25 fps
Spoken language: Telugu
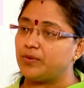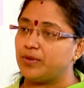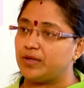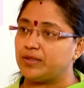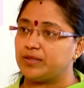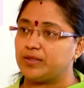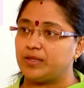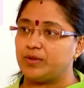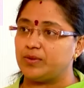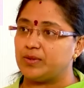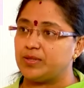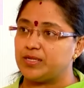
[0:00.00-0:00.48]

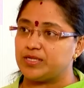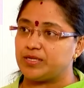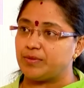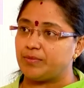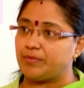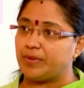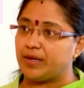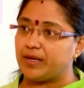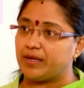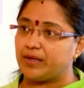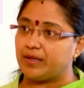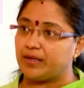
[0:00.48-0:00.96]
ఉన్నారు
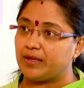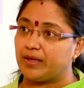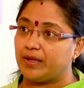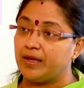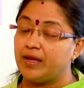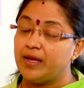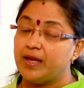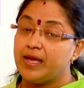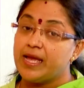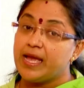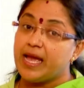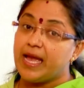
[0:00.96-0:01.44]
తెలుగుదేశం పార్టీకి
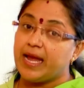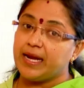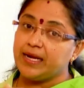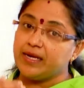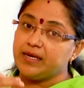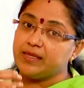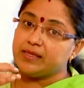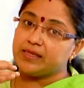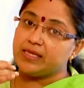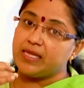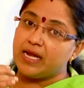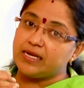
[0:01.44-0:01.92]

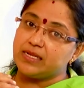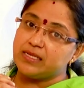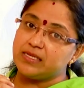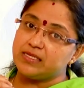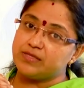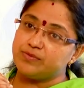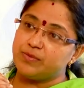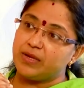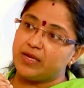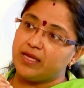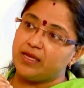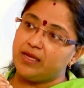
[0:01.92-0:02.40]
అండ్ దట్
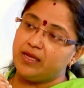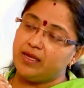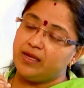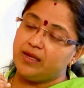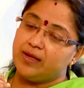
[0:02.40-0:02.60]
ఈస్ మై